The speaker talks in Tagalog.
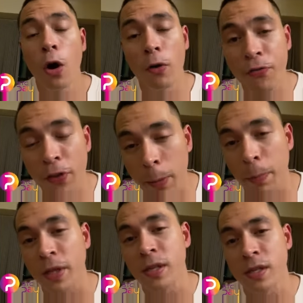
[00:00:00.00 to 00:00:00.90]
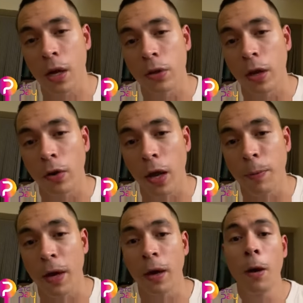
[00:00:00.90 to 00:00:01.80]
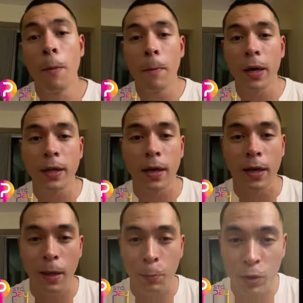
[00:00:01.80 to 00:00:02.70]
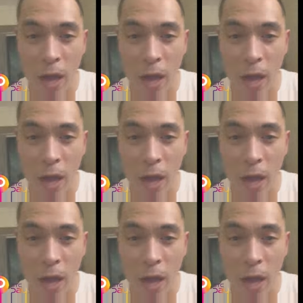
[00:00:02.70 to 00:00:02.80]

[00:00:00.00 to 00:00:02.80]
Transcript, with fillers: of Philippines and Saudi Arabia. Magkita-kita po